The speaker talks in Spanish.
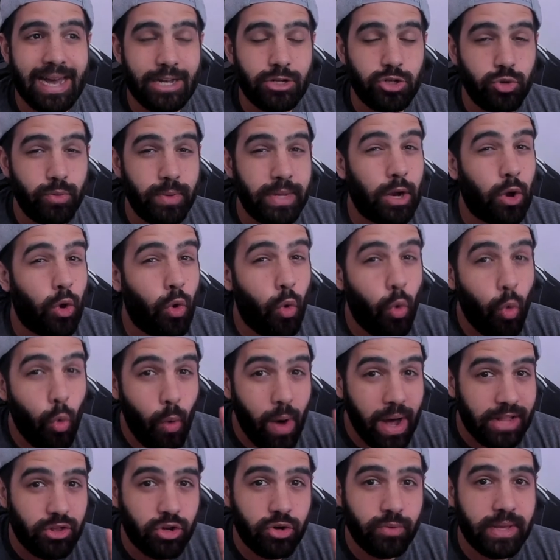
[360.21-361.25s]
a subir
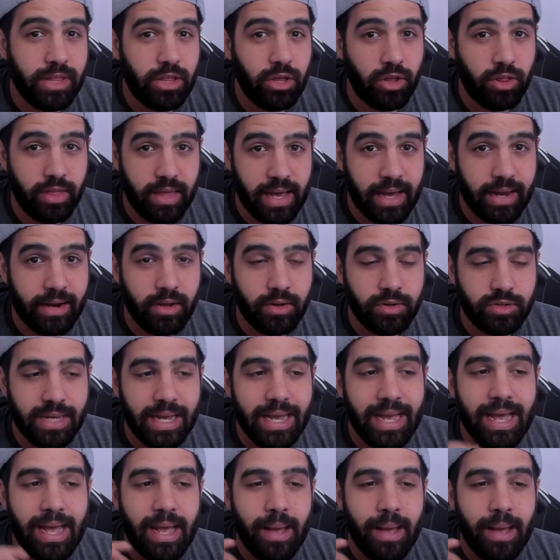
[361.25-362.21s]
cuatro vídeos diarios.